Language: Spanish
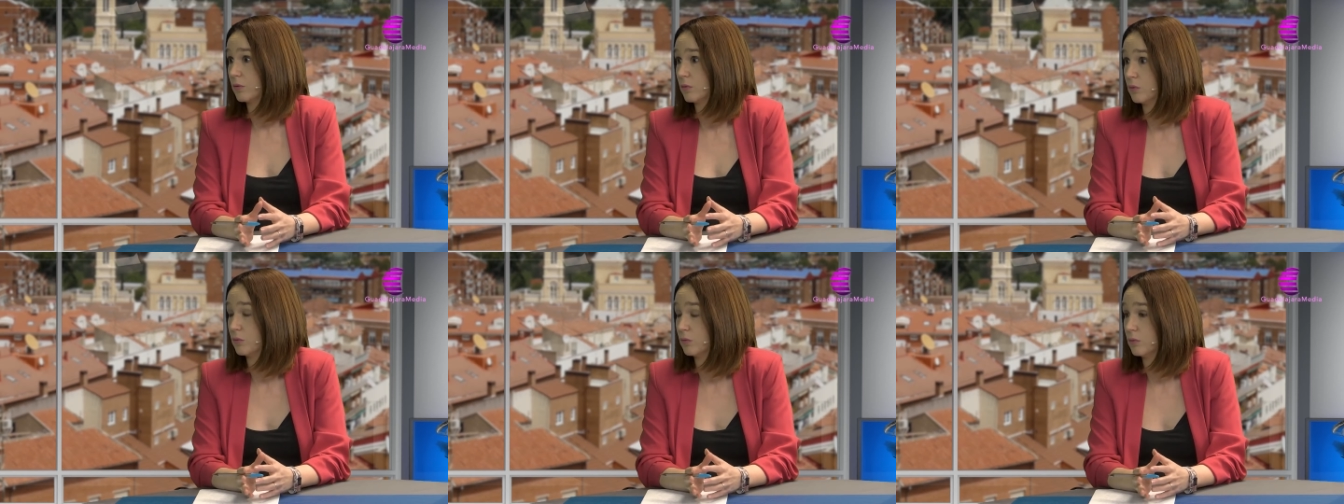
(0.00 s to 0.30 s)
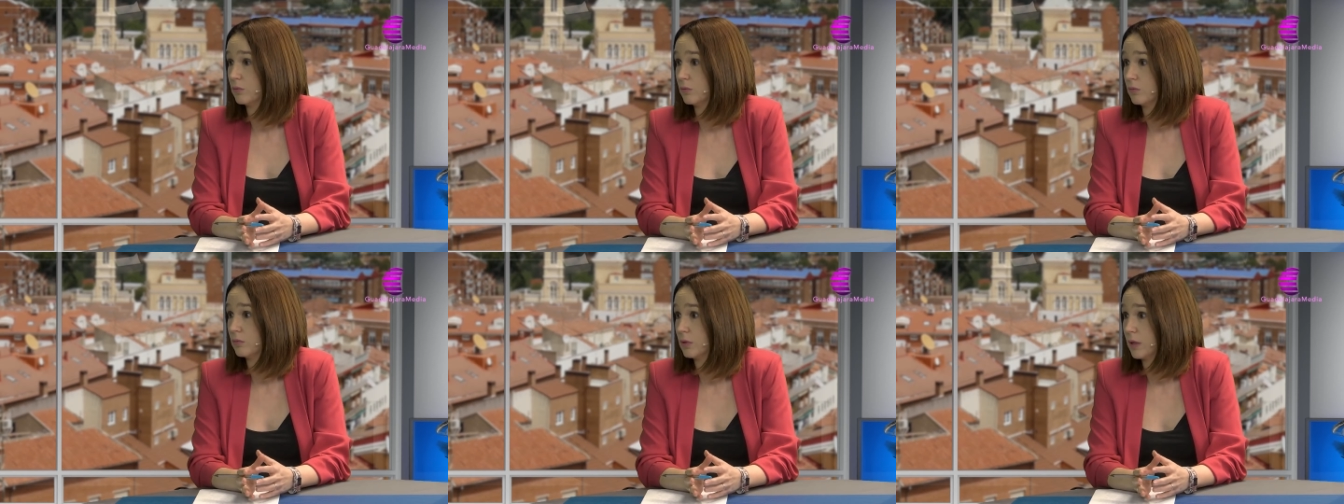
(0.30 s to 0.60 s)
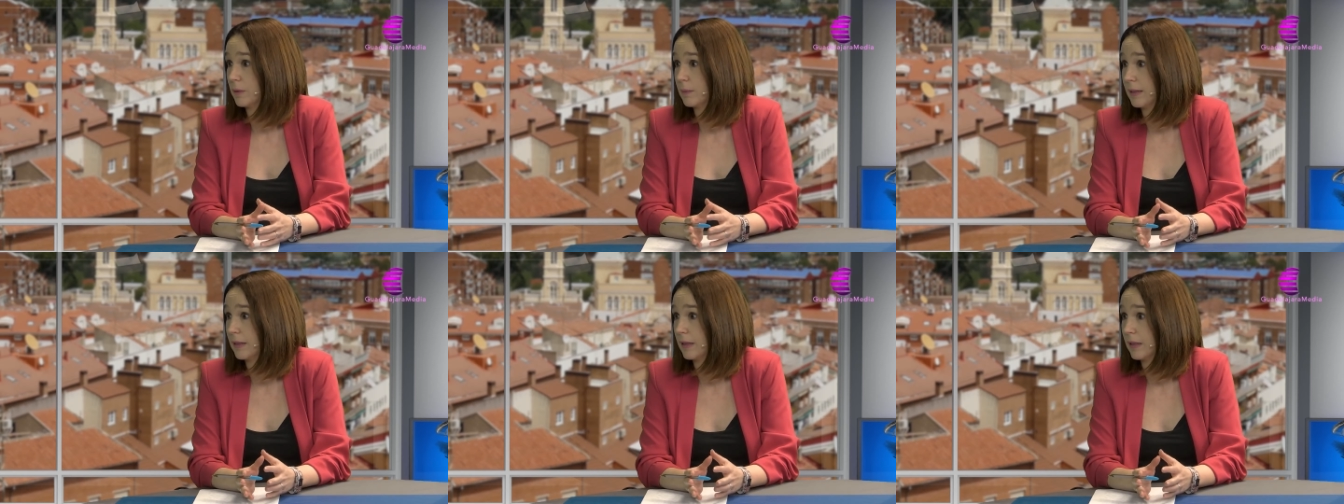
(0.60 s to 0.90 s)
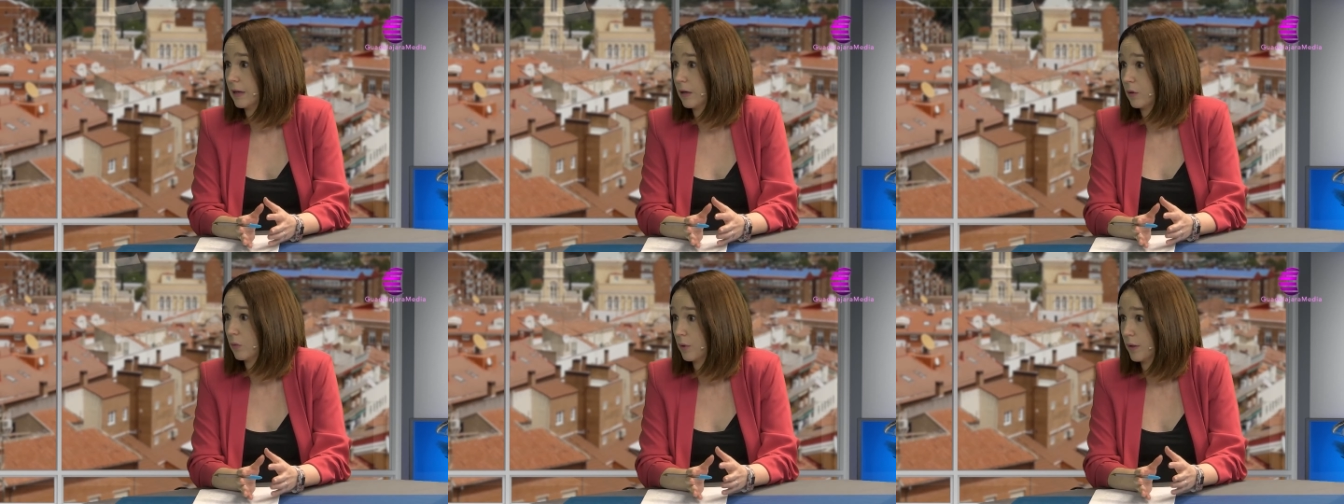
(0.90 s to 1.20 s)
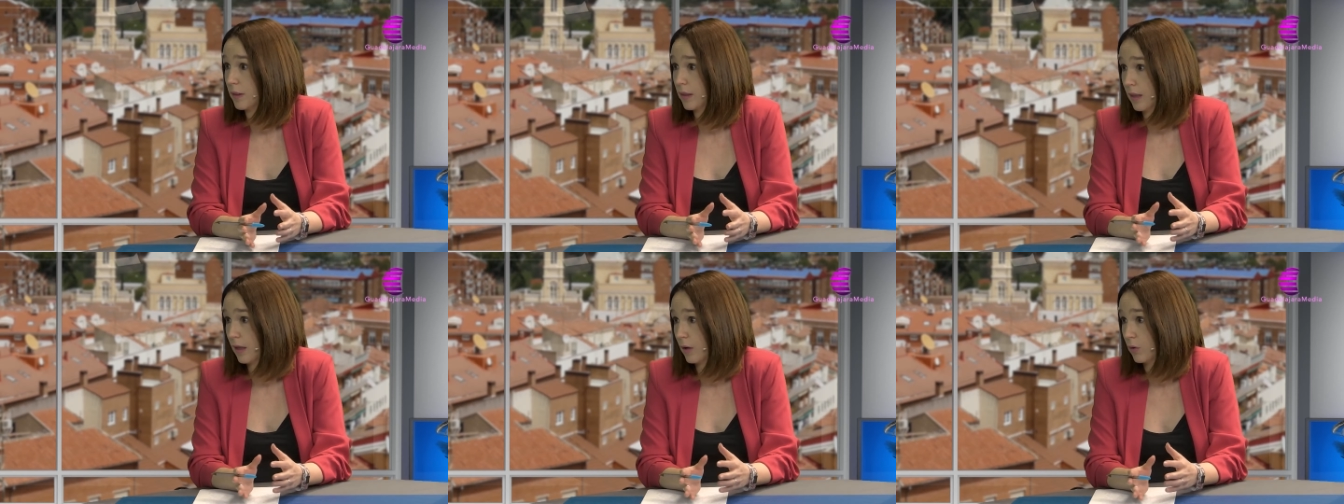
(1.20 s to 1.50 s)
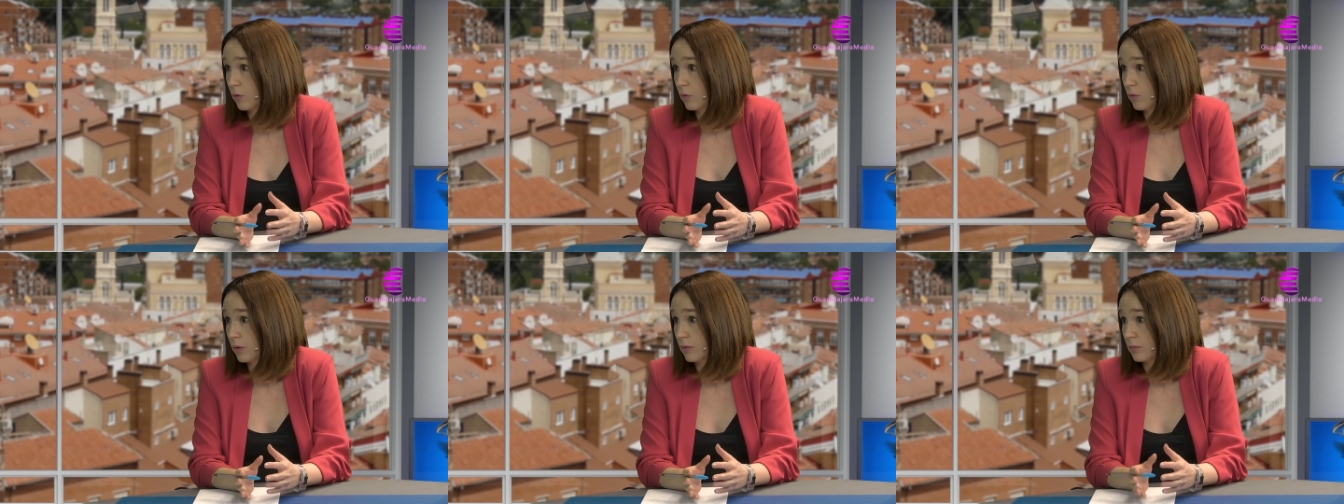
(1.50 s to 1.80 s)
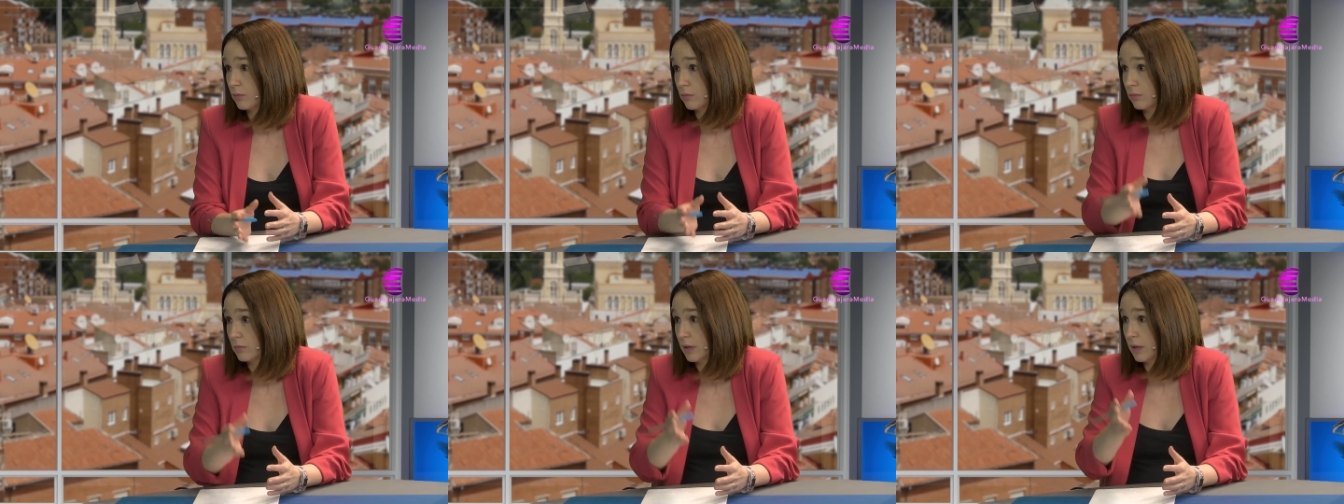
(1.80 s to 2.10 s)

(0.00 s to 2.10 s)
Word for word: un nivel de delincuencia o un,